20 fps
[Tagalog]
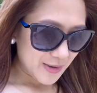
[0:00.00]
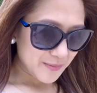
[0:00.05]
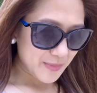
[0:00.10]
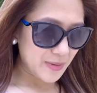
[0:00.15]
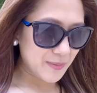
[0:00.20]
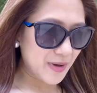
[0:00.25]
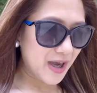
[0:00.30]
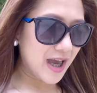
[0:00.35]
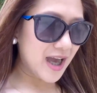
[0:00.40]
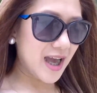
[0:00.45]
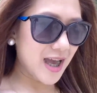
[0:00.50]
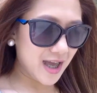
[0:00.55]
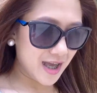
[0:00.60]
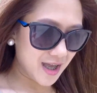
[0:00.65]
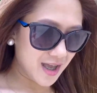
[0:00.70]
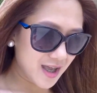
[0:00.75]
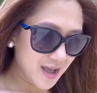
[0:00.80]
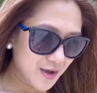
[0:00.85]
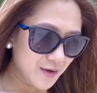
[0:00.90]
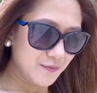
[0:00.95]
May
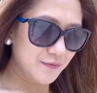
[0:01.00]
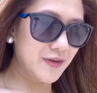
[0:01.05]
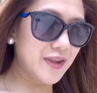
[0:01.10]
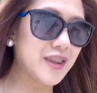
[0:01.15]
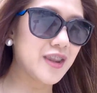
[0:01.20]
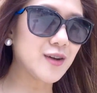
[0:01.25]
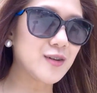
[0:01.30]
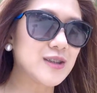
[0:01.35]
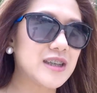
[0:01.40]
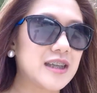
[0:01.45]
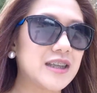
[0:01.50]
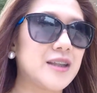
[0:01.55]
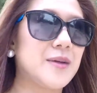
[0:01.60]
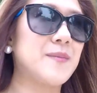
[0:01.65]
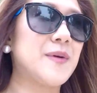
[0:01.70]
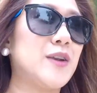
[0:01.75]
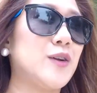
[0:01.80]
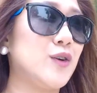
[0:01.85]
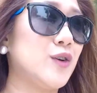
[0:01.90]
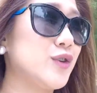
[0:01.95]
mga video siyang
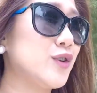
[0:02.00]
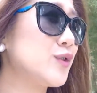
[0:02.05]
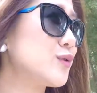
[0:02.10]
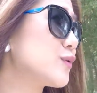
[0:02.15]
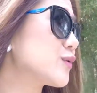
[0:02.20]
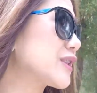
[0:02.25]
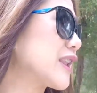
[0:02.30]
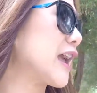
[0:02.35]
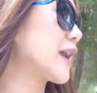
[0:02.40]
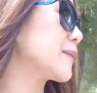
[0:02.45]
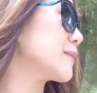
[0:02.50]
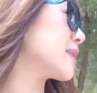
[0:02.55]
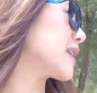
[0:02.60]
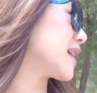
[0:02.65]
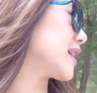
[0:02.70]
napanood yung time